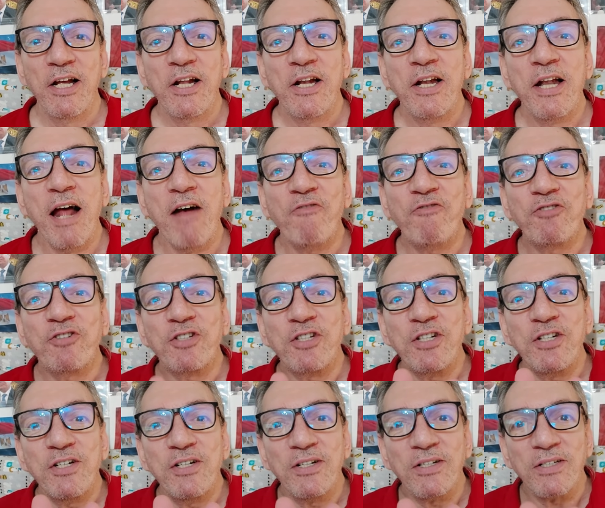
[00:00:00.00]
نفس
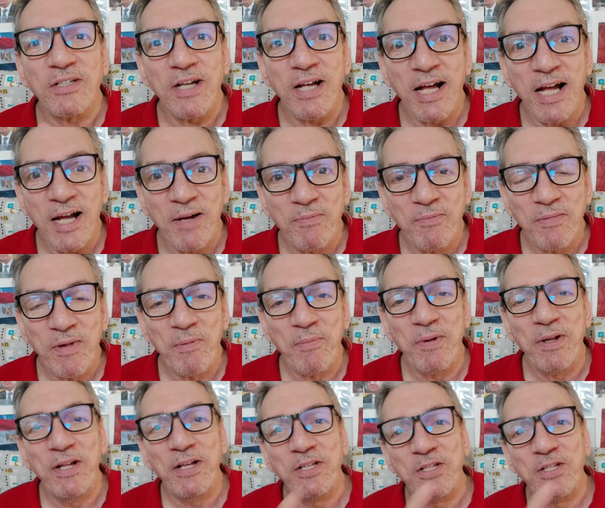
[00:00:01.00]
النظام ما بين